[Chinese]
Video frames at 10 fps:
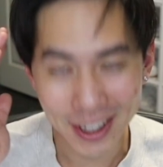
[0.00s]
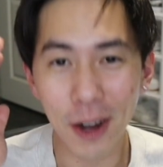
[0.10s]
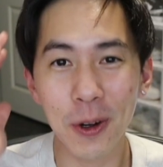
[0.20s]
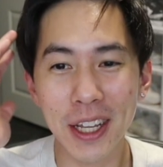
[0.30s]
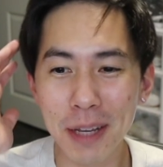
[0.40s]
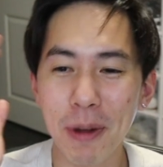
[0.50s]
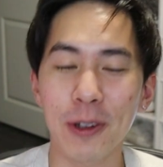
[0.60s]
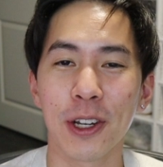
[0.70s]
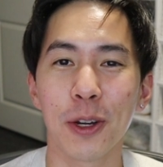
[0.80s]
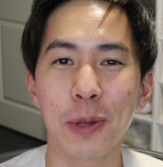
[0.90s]
然后我一
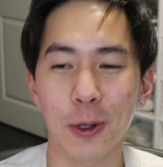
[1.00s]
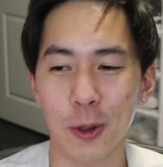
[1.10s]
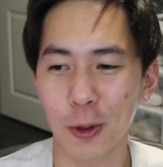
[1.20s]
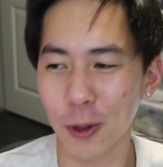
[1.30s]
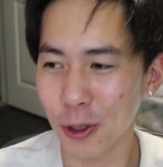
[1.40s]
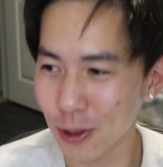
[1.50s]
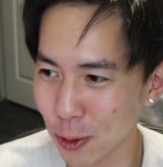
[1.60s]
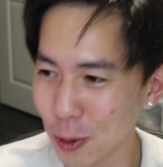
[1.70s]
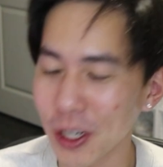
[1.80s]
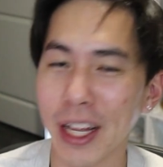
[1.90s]
毛钱都没有输，我就只
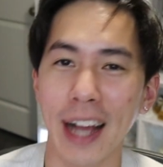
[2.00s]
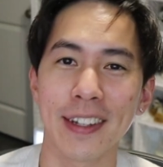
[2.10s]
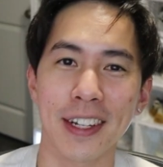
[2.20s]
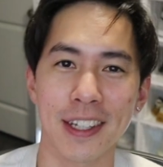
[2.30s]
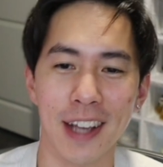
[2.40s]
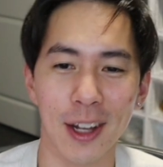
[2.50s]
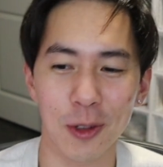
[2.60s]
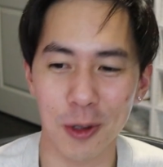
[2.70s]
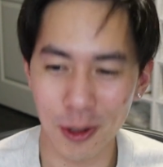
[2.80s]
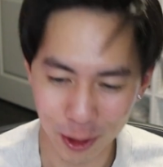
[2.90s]
输了一开始那个加
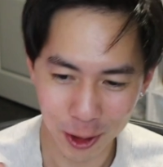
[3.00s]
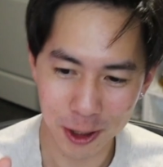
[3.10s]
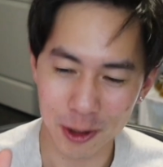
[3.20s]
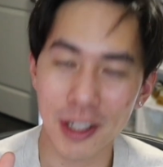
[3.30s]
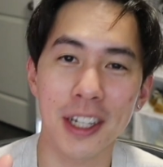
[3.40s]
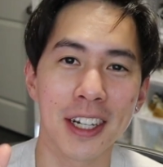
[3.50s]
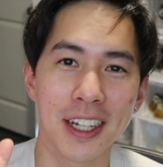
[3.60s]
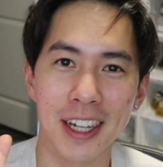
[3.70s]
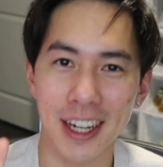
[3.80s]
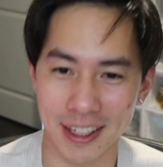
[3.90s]
注，我觉得我真的
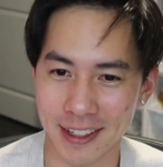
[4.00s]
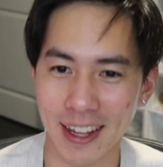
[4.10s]
很